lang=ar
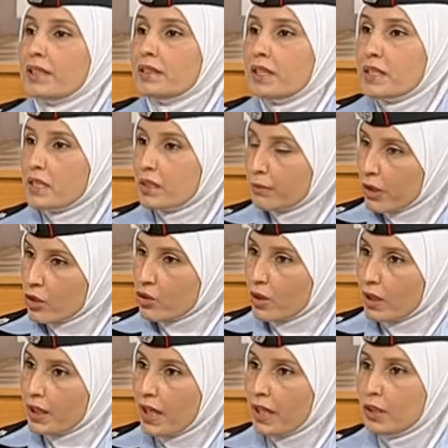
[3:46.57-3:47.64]
التنسيق مع
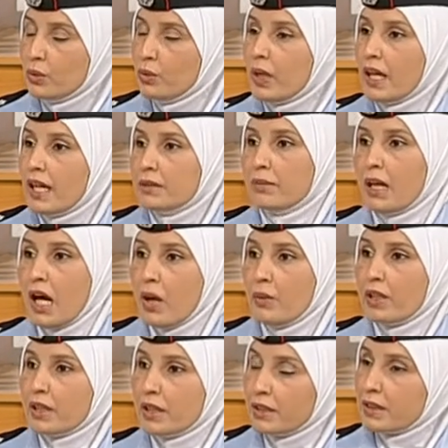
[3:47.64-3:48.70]
الشركاء اللي هو احد
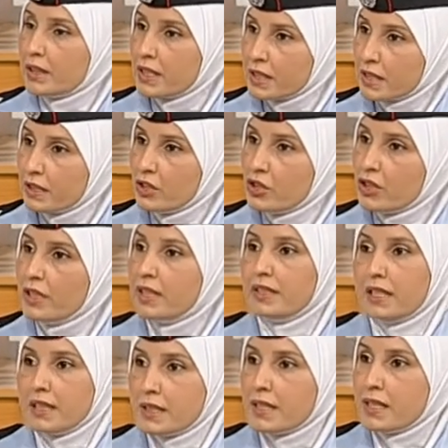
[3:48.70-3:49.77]
محاور الخطه الاستراتيجيه
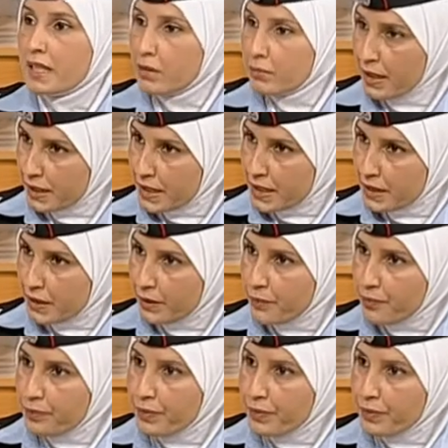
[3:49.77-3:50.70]
لاداره السير المركزيه